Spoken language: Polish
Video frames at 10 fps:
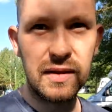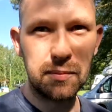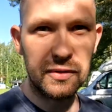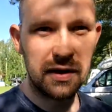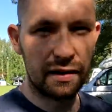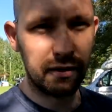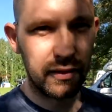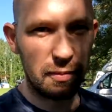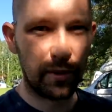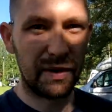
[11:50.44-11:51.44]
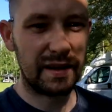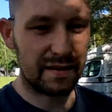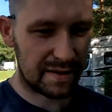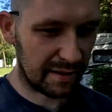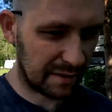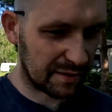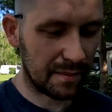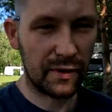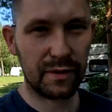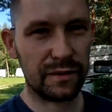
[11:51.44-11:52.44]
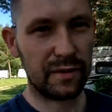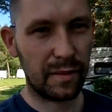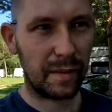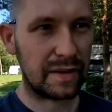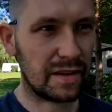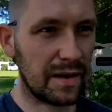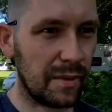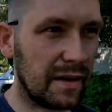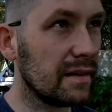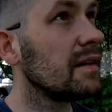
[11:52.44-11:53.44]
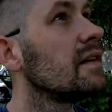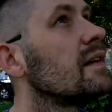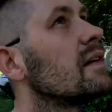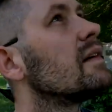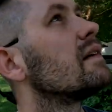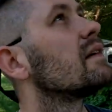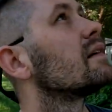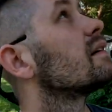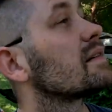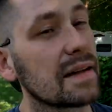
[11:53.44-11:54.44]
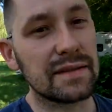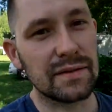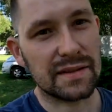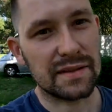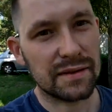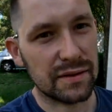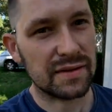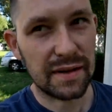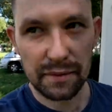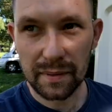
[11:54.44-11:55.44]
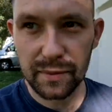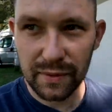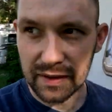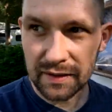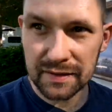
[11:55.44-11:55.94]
bezpośrednio obok nas, ale tego samochodu w tym momencie nie ma. Tak sądzę, że ktoś z autem tutaj